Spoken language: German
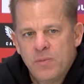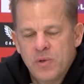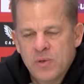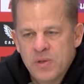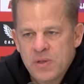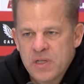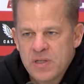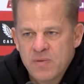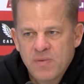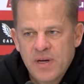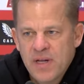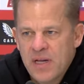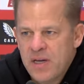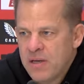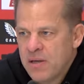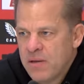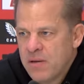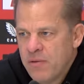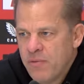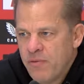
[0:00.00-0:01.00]
Und das war
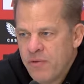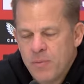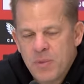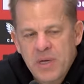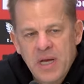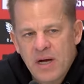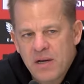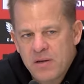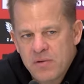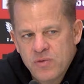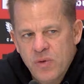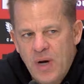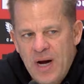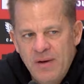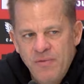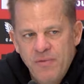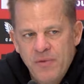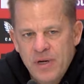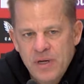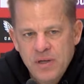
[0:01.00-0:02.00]
dann für mich zu
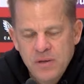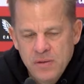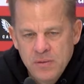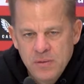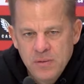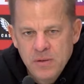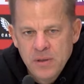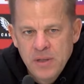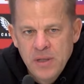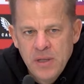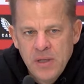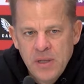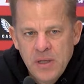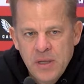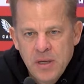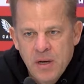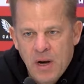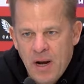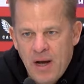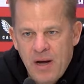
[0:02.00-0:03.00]
einfach. Und
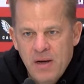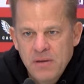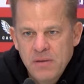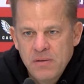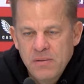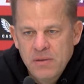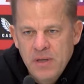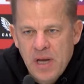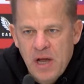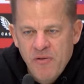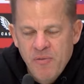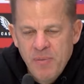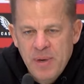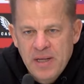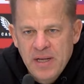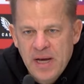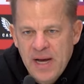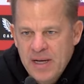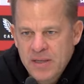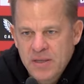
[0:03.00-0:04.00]
klar,
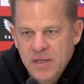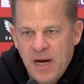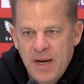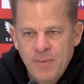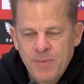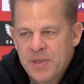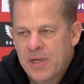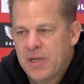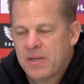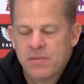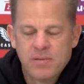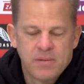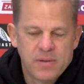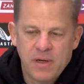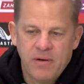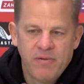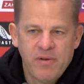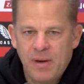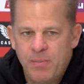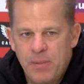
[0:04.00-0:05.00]
Elfmeter erste Halbzeit,
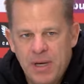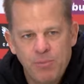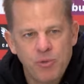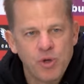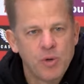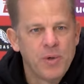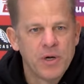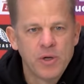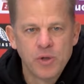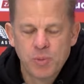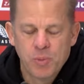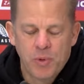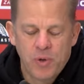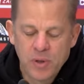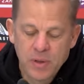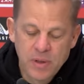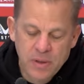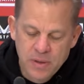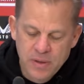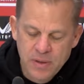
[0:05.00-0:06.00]
ja, wir haben eben darüber
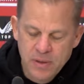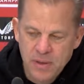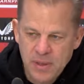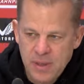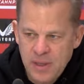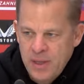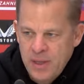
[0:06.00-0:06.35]
gesprochen, das ist